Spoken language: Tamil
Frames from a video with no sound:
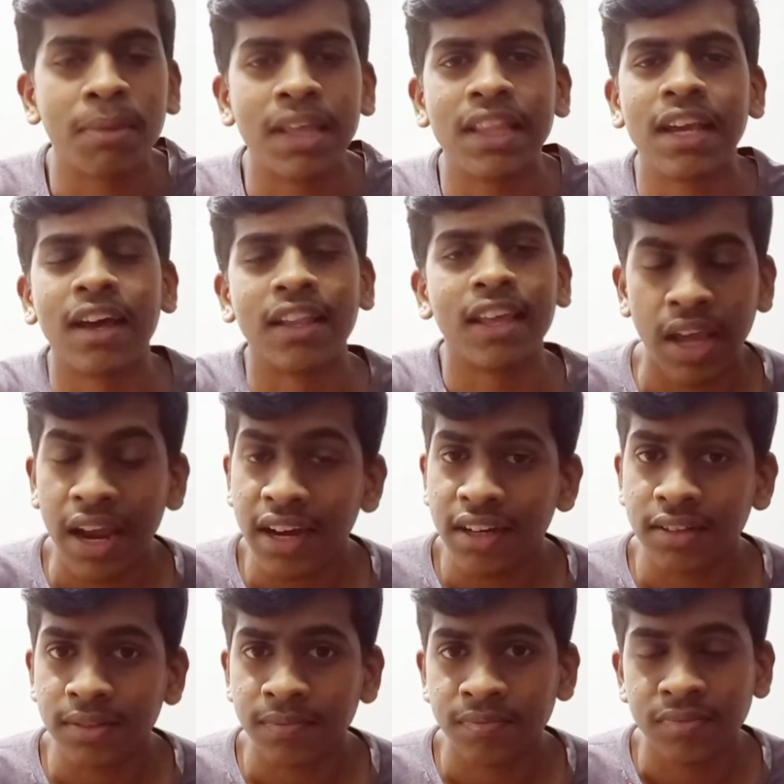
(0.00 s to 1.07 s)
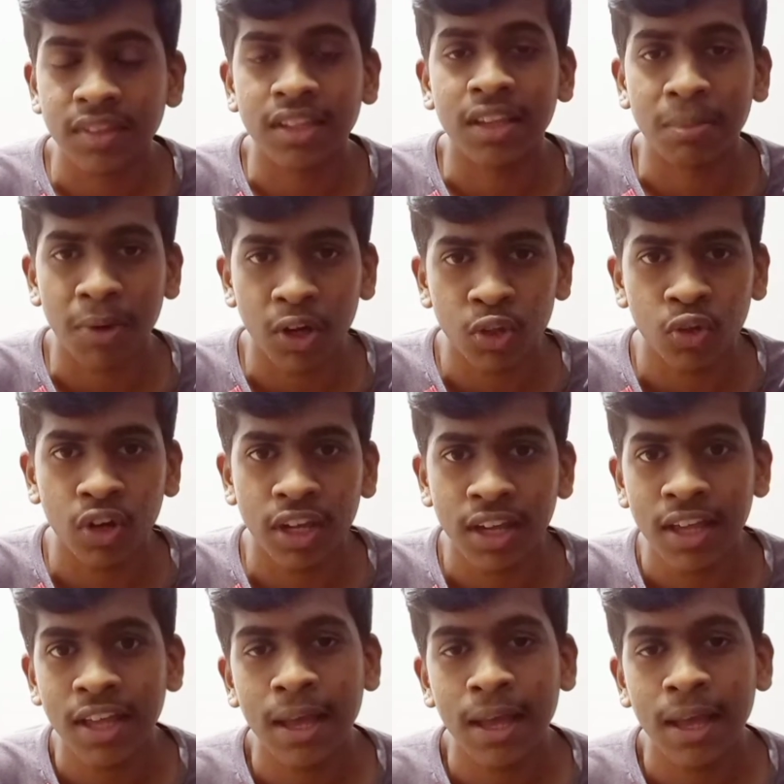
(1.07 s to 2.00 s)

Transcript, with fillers: நீதி கதை அண்ட் இந்த படத்தோட